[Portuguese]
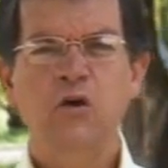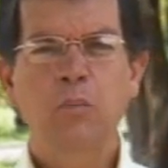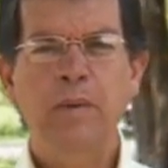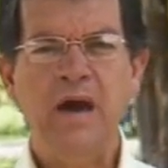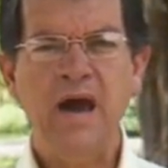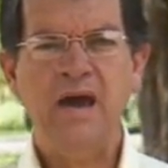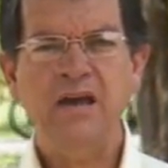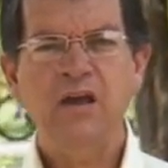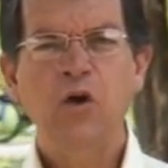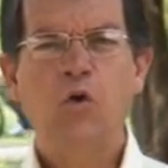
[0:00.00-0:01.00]
e o
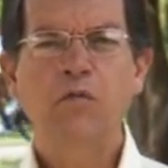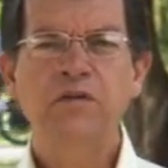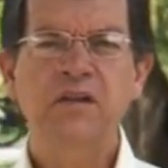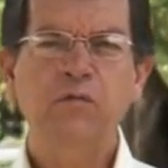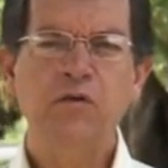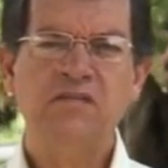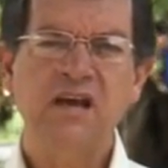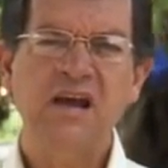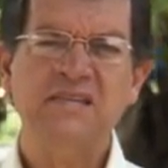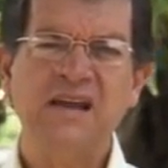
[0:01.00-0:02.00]
PR convida
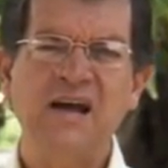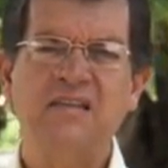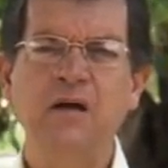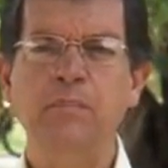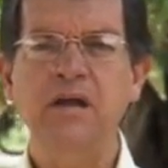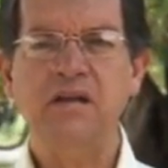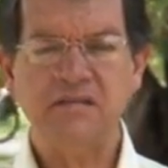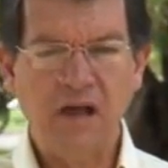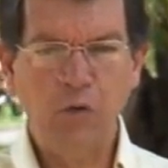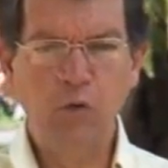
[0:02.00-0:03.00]
você a entrar também nesta